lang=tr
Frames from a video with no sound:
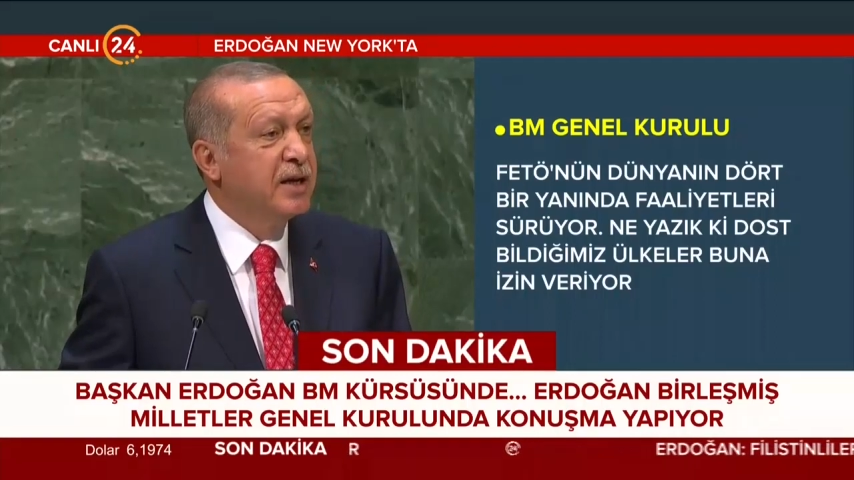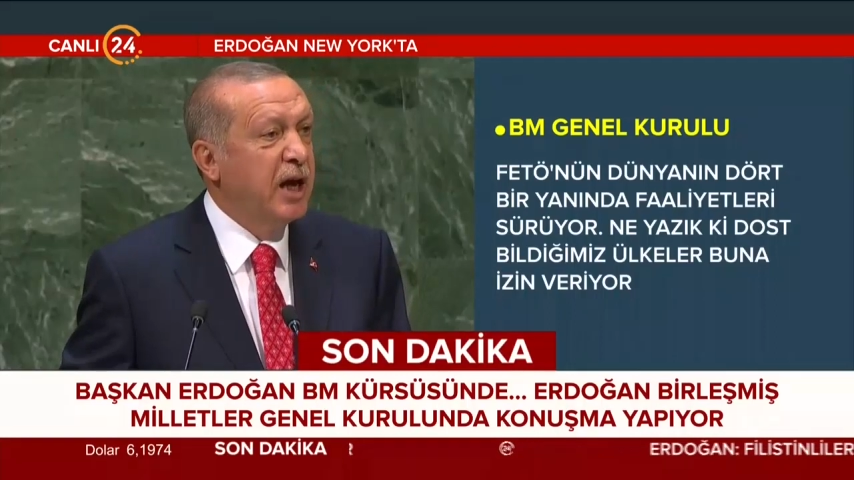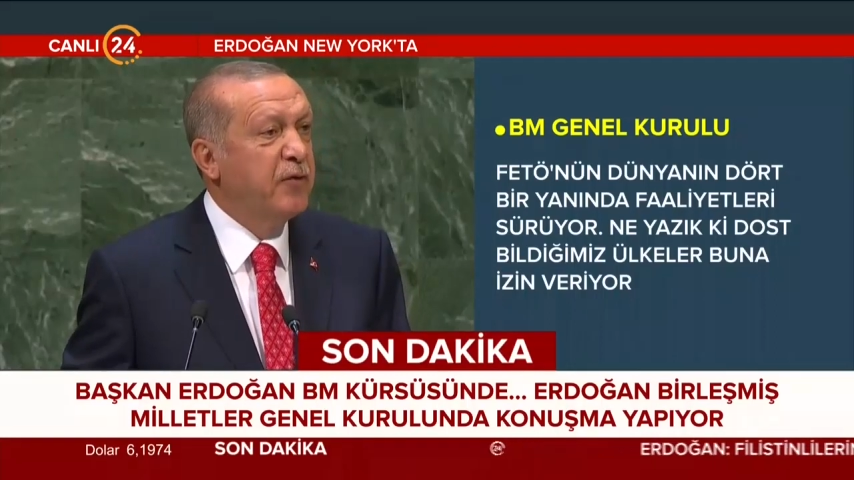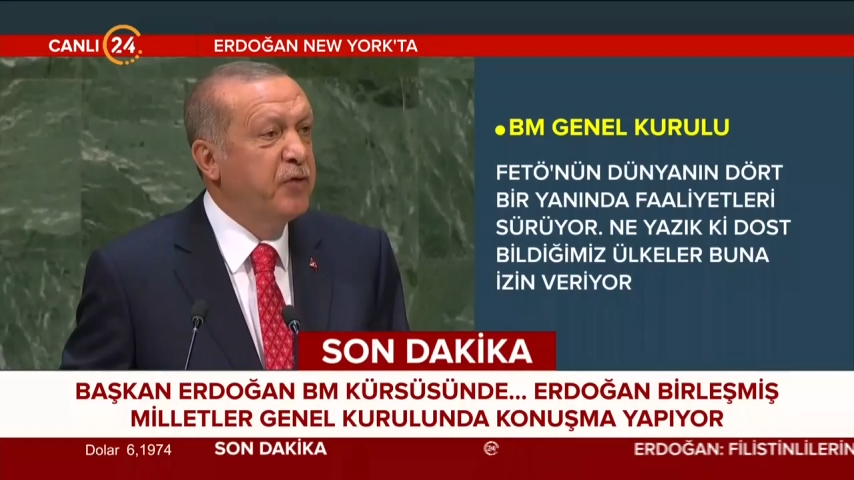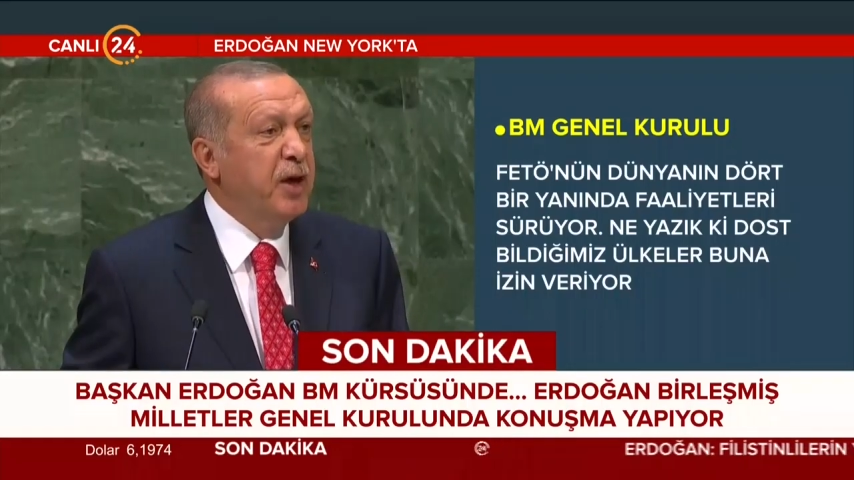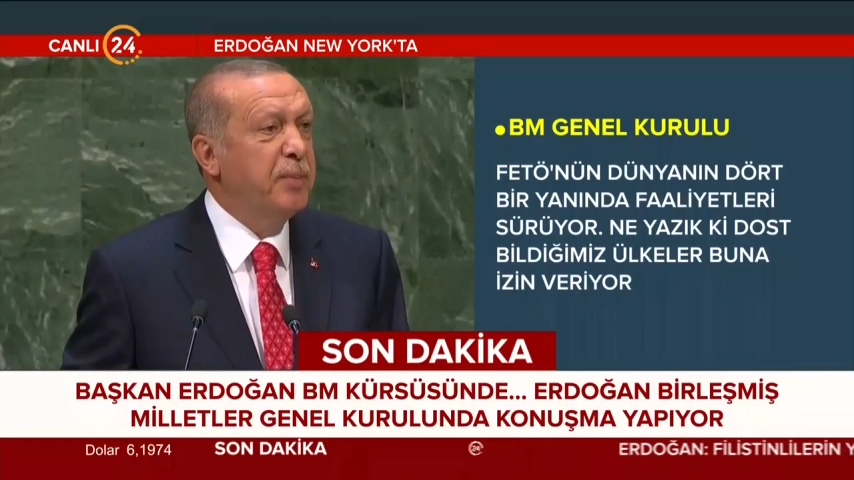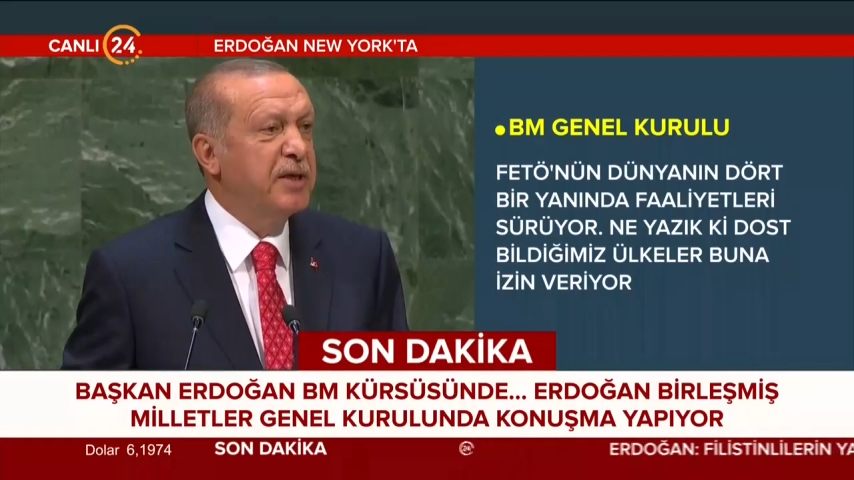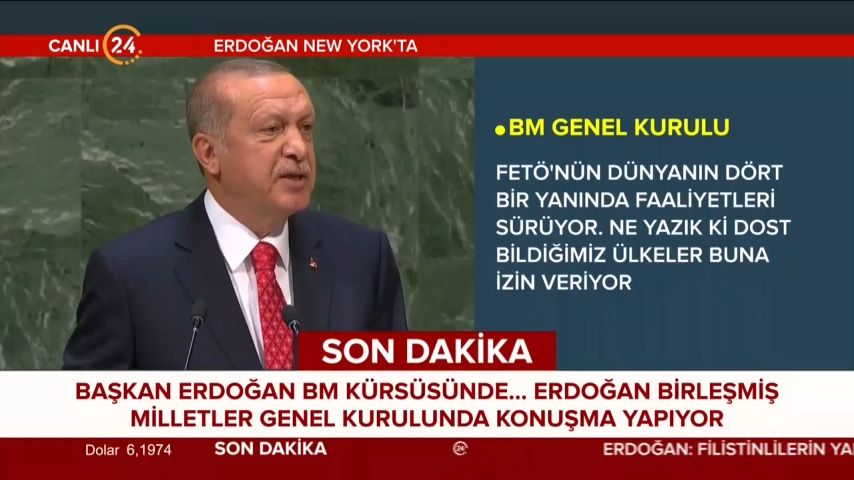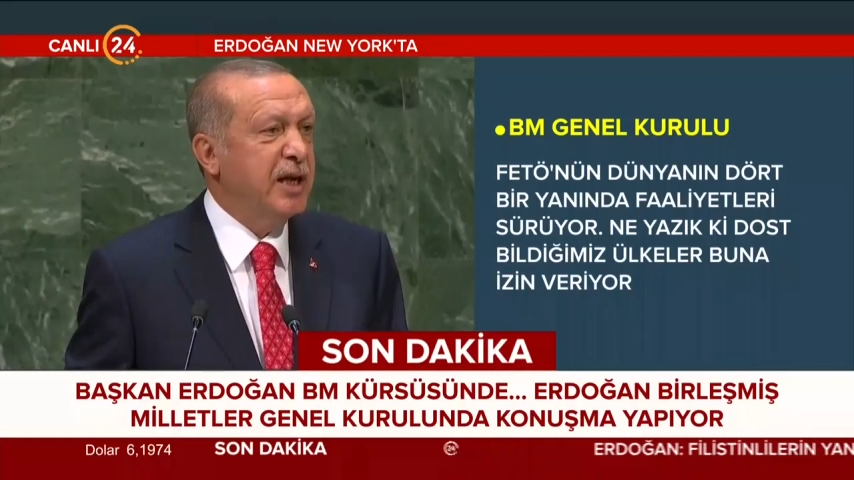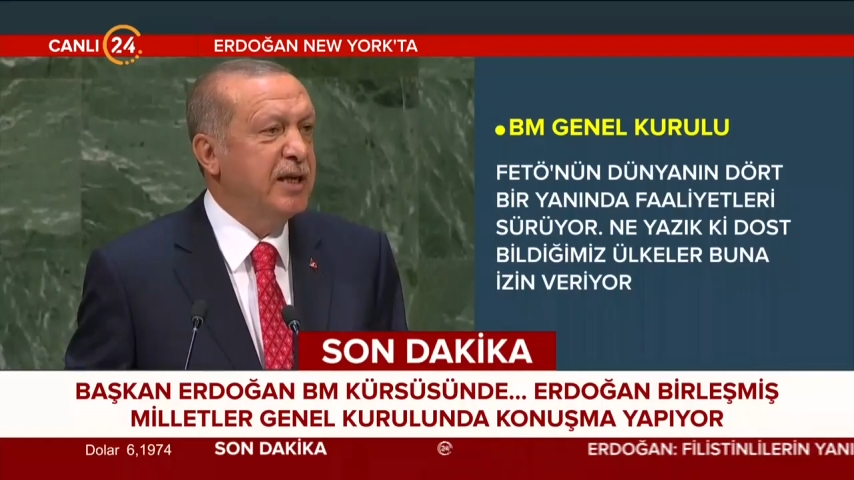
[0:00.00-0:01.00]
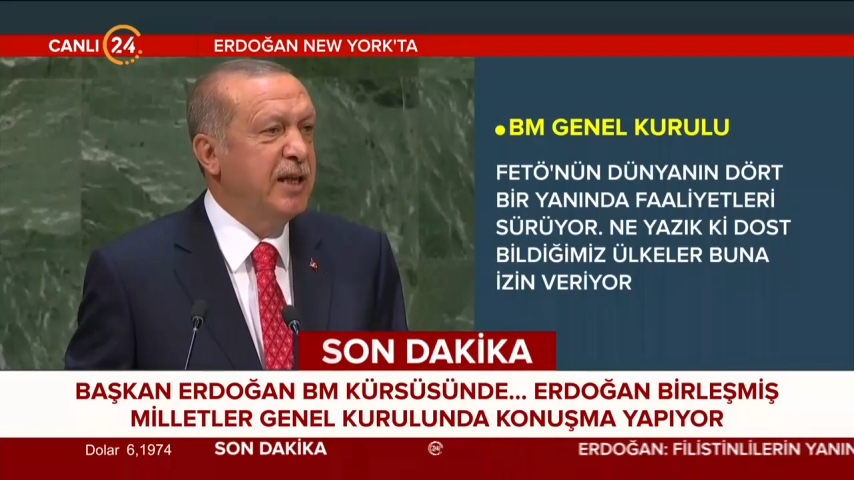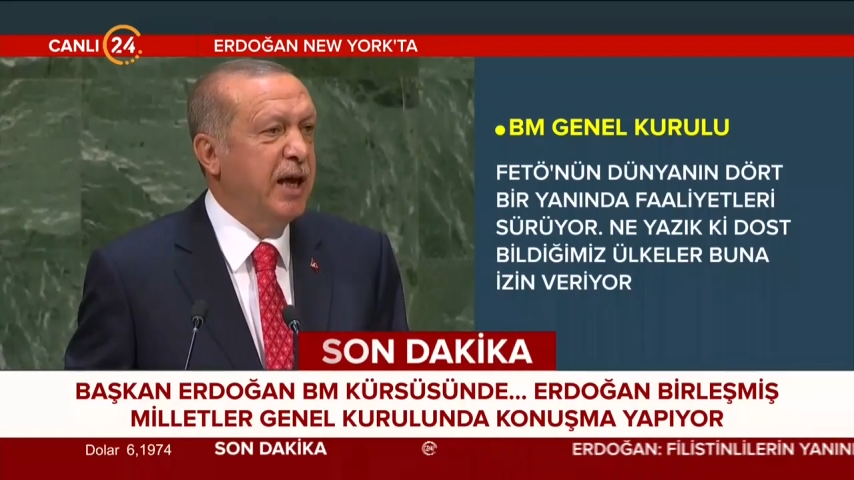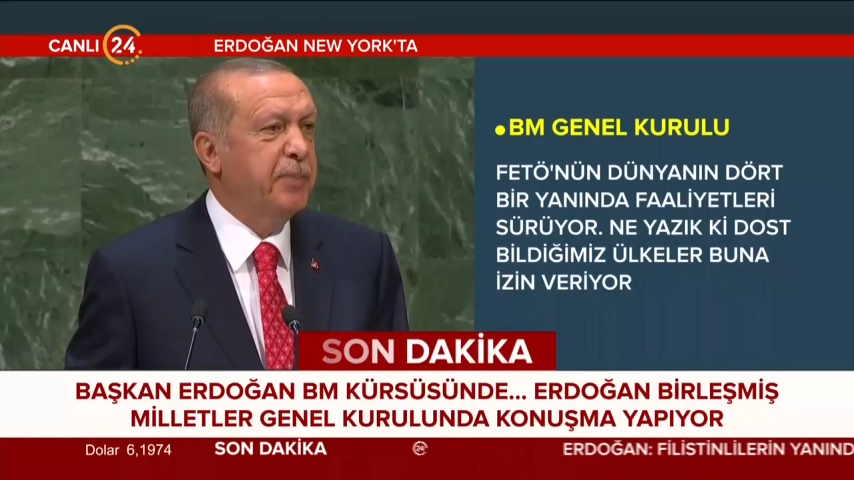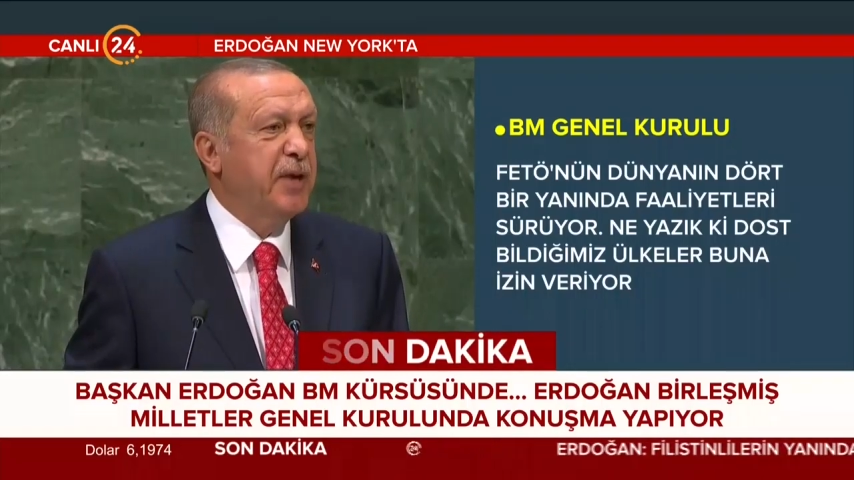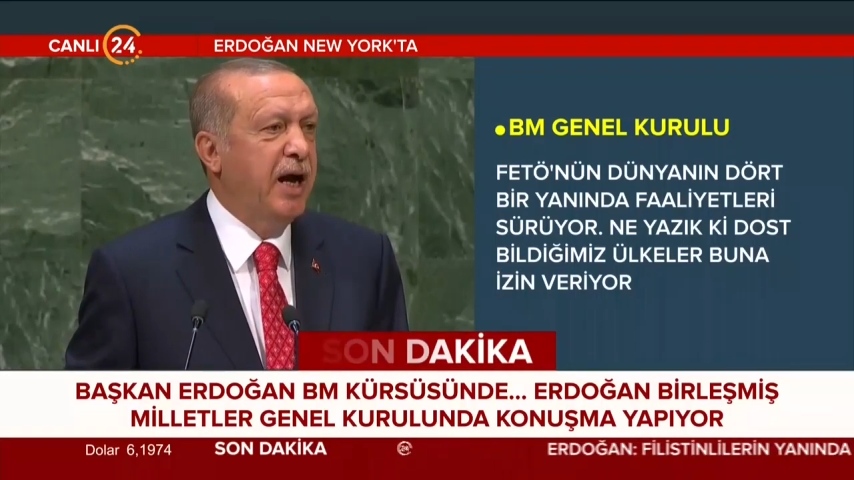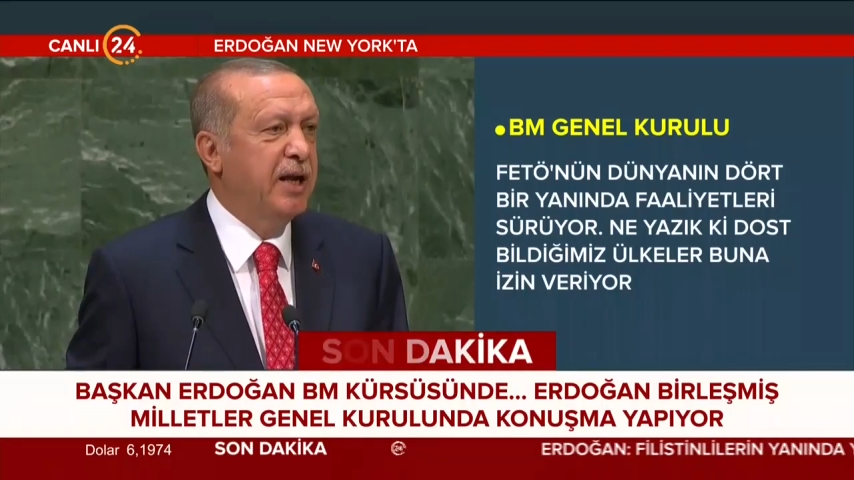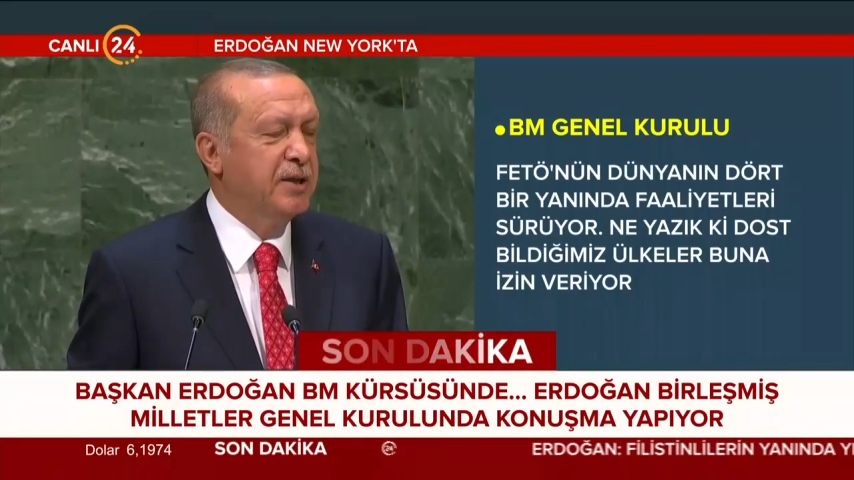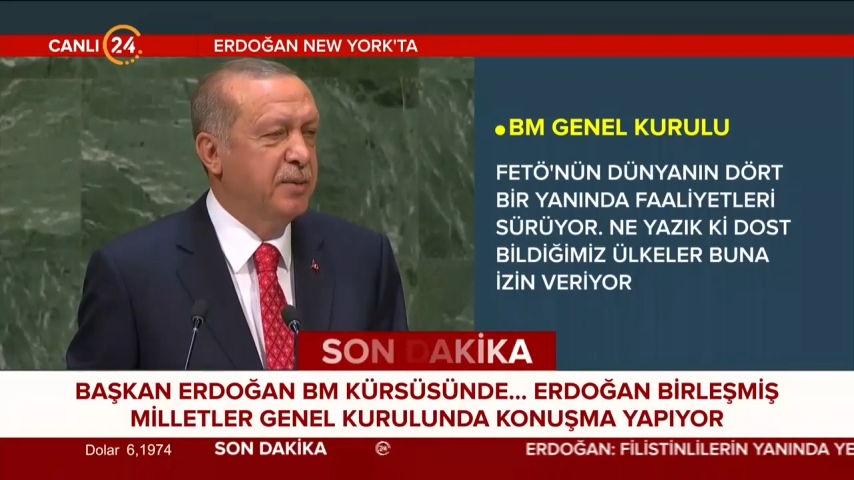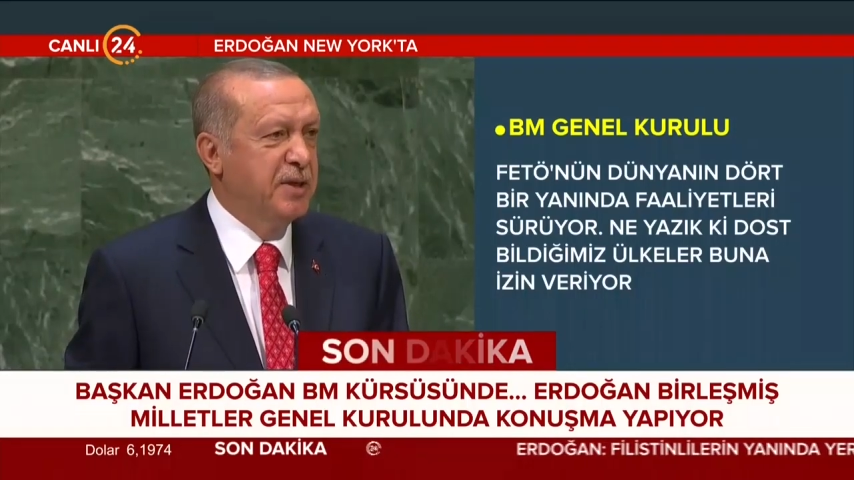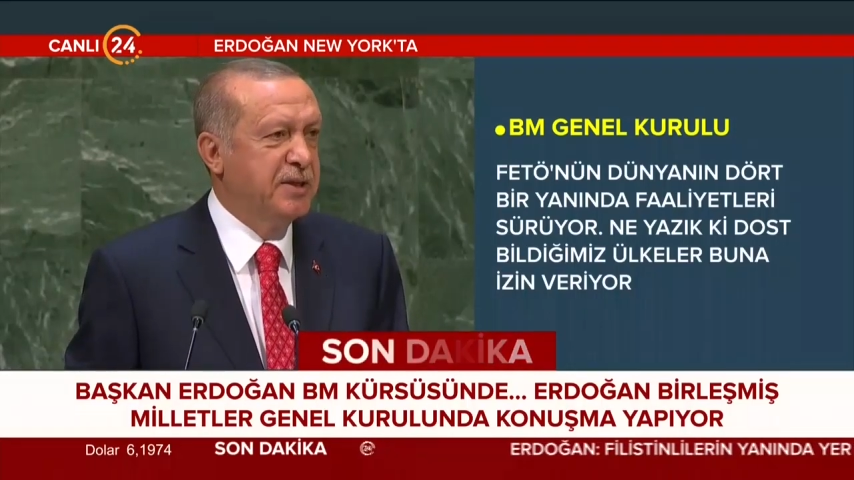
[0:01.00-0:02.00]
keyfi bir şekilde iptal
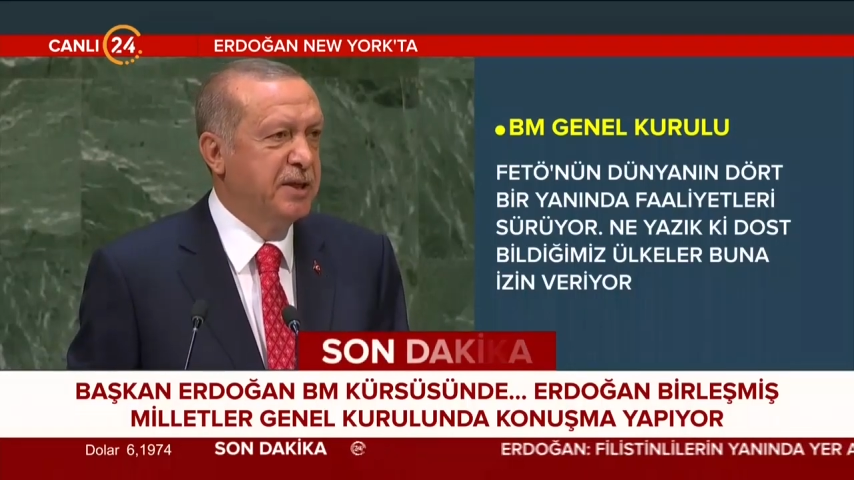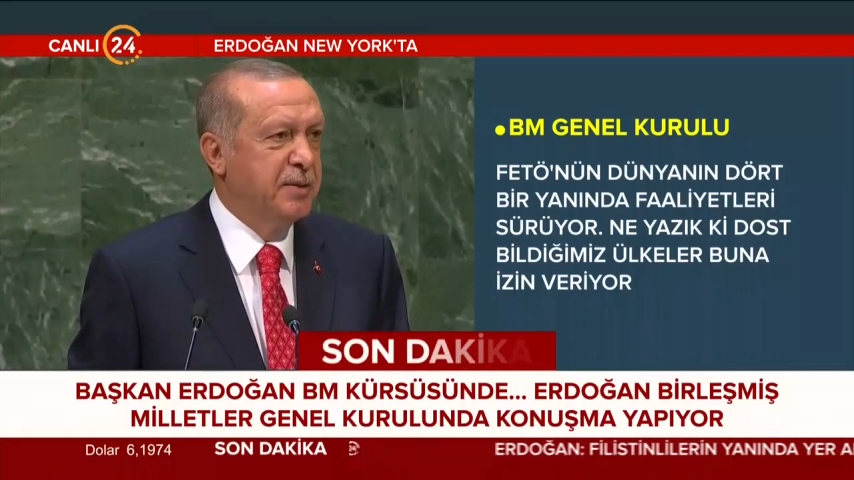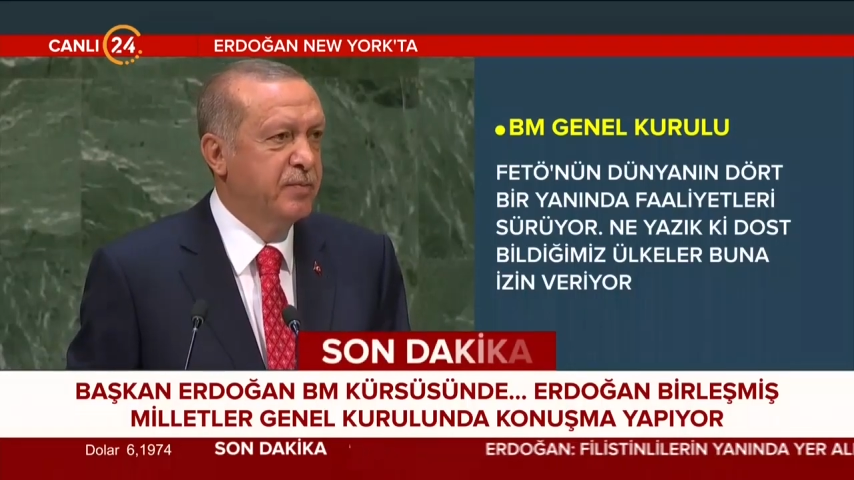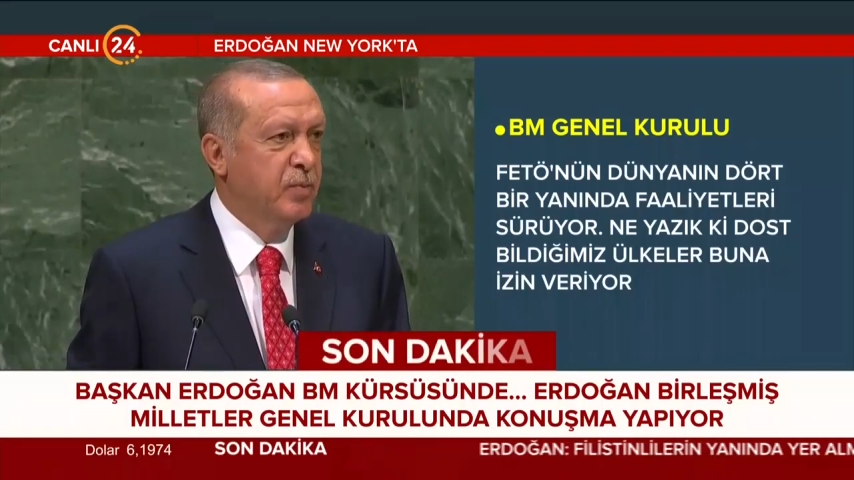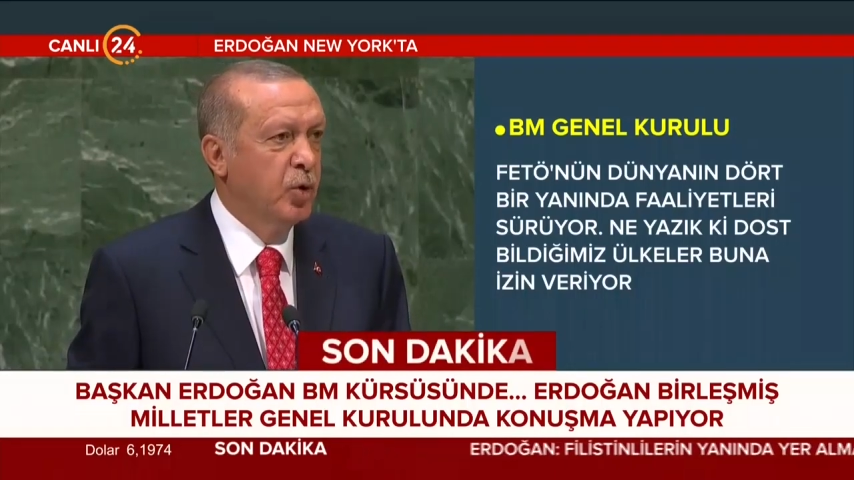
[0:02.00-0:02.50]
edilmesi,